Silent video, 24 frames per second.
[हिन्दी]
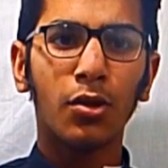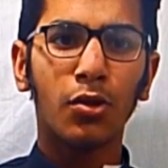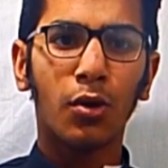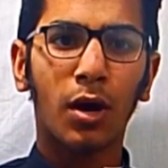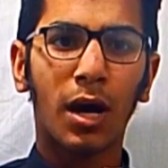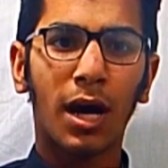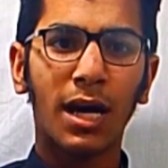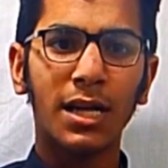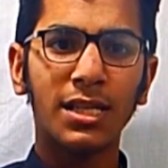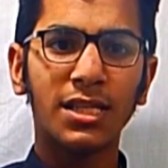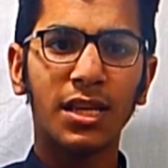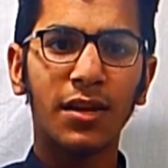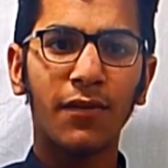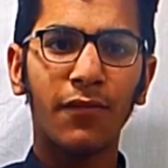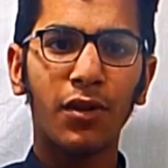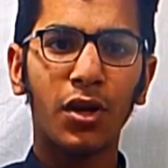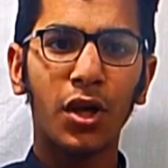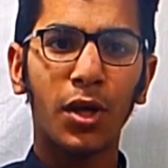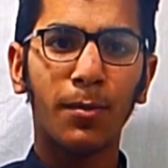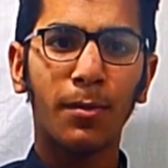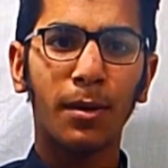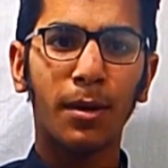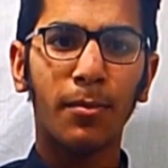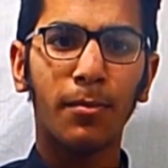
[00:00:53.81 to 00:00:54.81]
तो आज की
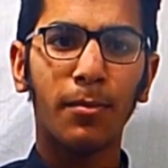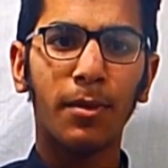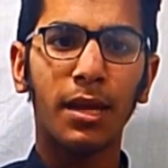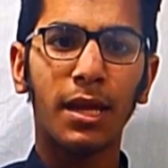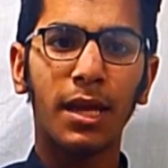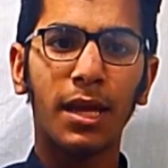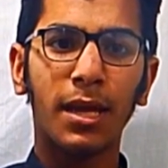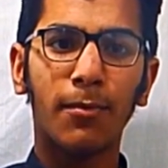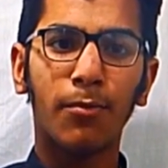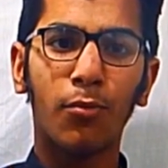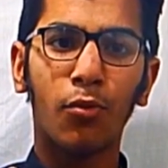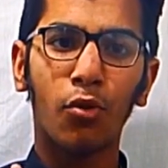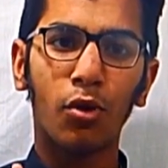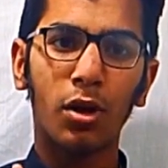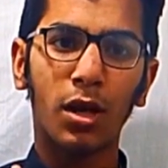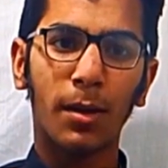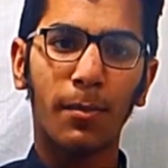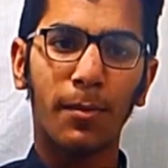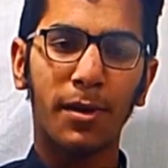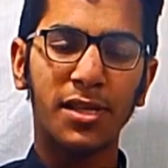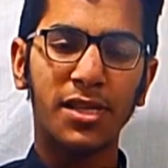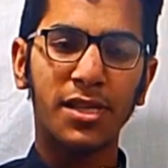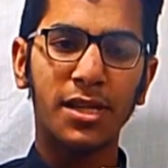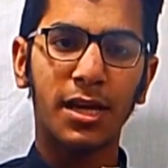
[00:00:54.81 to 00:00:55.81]
वीडियो में हम एक बॉल
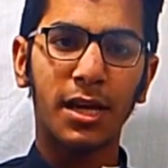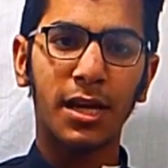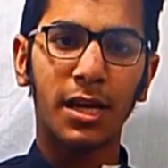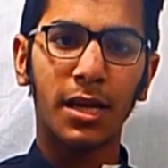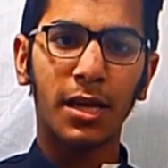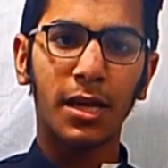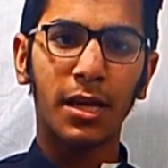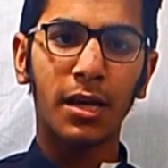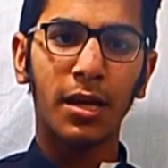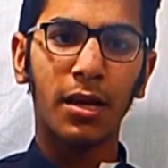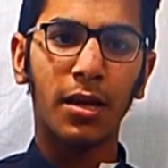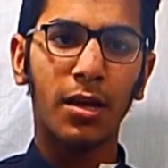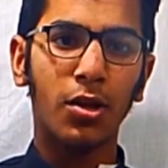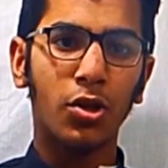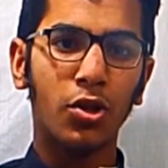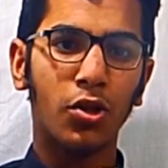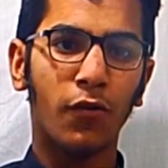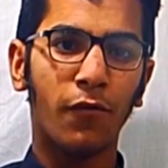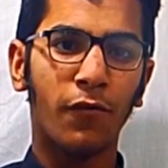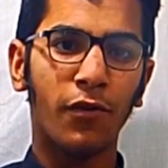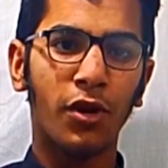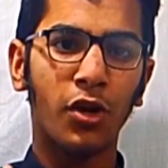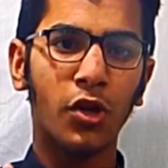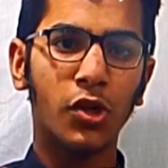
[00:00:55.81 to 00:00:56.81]
का मैजिक करेंगे
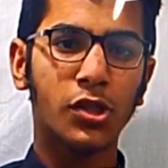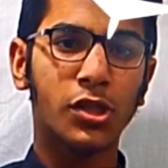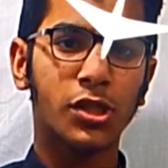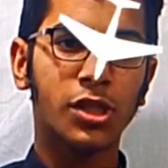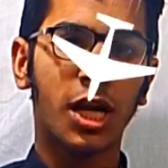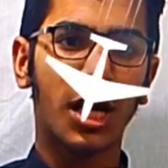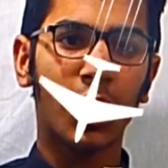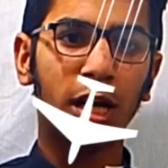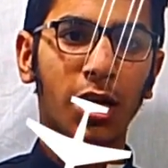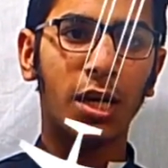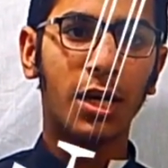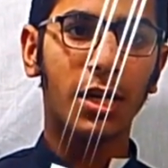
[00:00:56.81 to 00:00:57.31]
तो वीडियो स्टार्ट